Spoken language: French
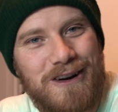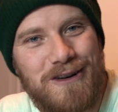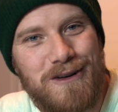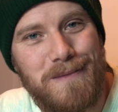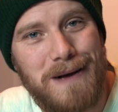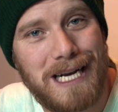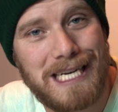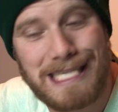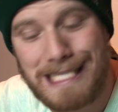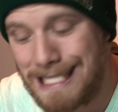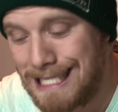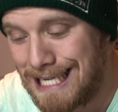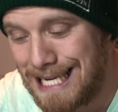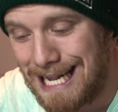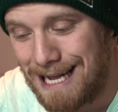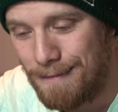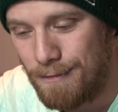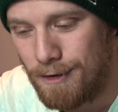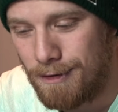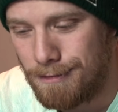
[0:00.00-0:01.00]
le mec dit
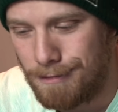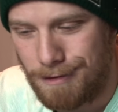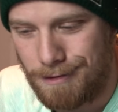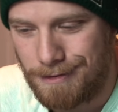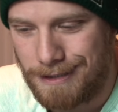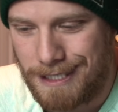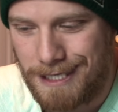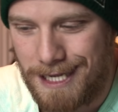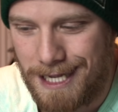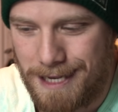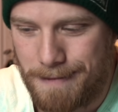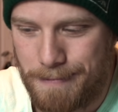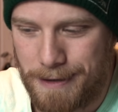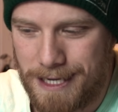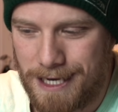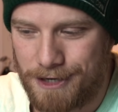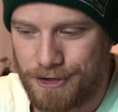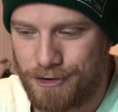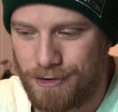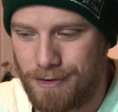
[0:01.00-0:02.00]
clairement qu'il euh, qu'il gagnait pas
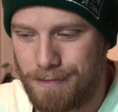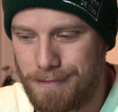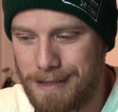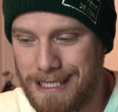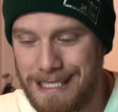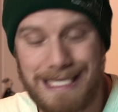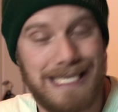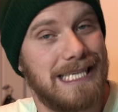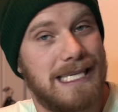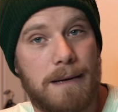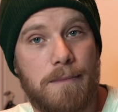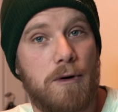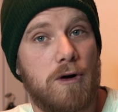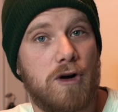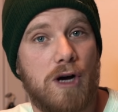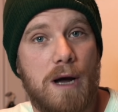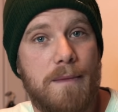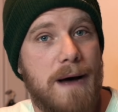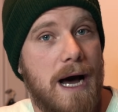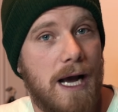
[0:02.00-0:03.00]
d'argent, mais il t'apprend
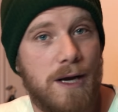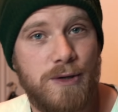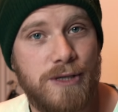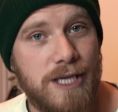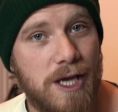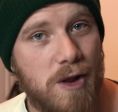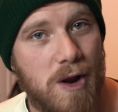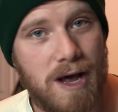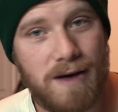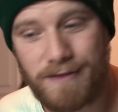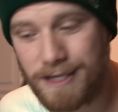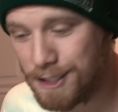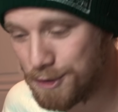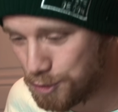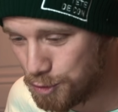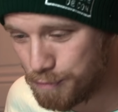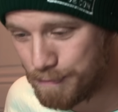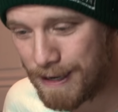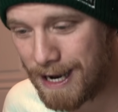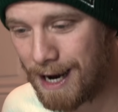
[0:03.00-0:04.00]
quand même à réussir dans la vie.
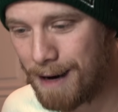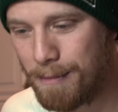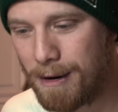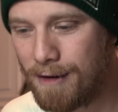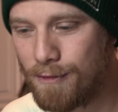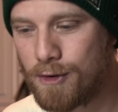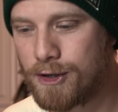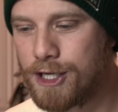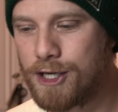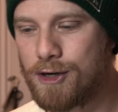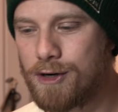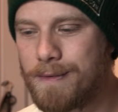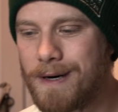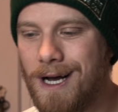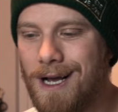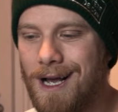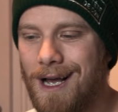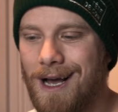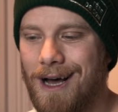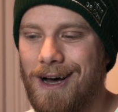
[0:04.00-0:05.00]
Super, bravo Guillaume.
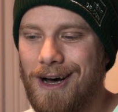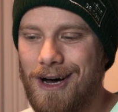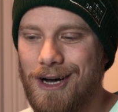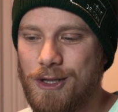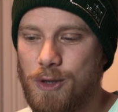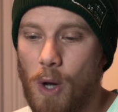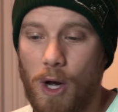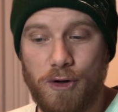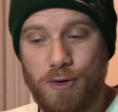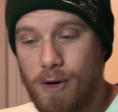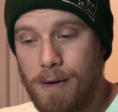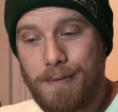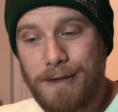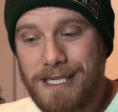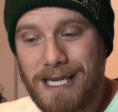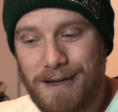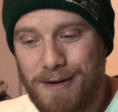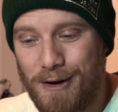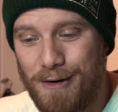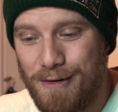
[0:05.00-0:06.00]
T'aurais dû appeler
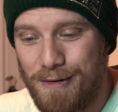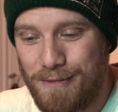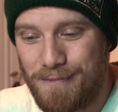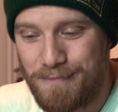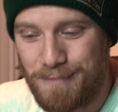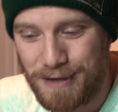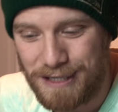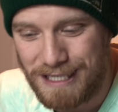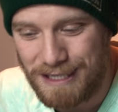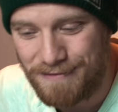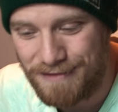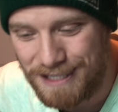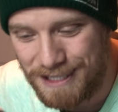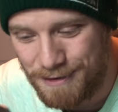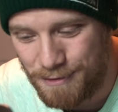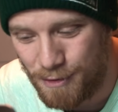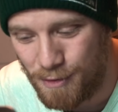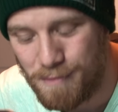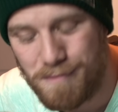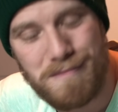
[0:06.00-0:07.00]
cette petite
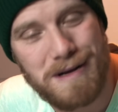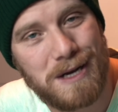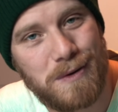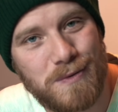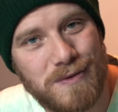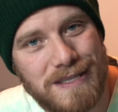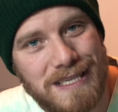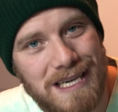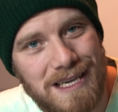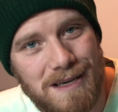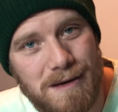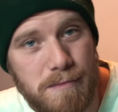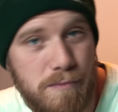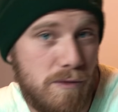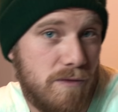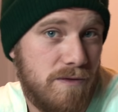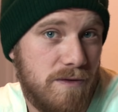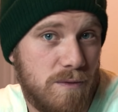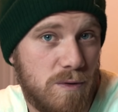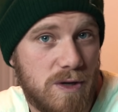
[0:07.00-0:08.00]
vidéo mes conseils
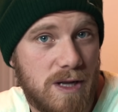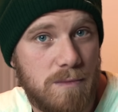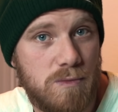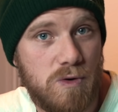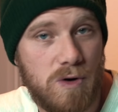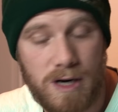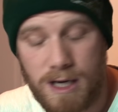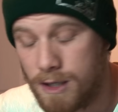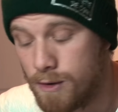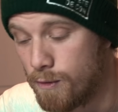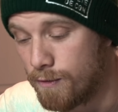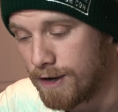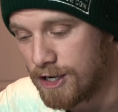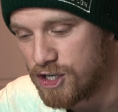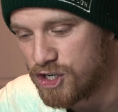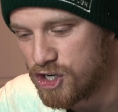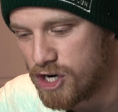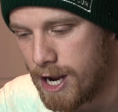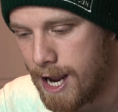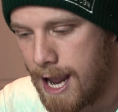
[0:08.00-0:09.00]
pour vivre d'amour et d'eau
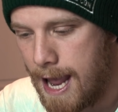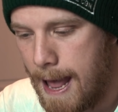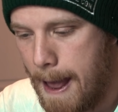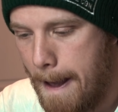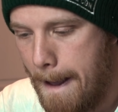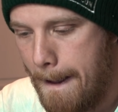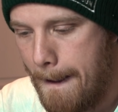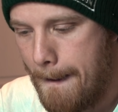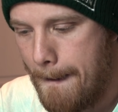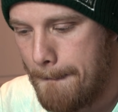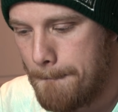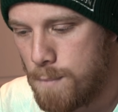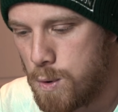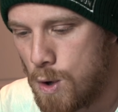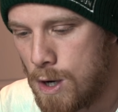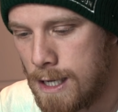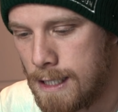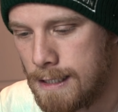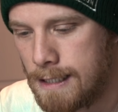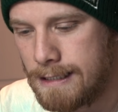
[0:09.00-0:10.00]
fraîche
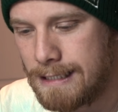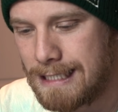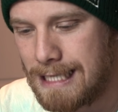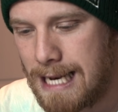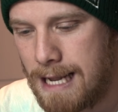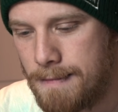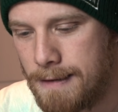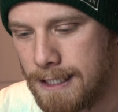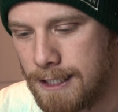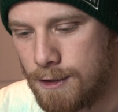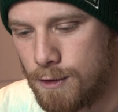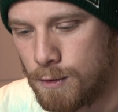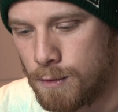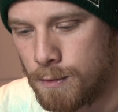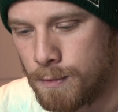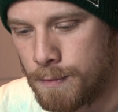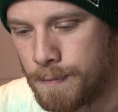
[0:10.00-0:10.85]
d'exclamation.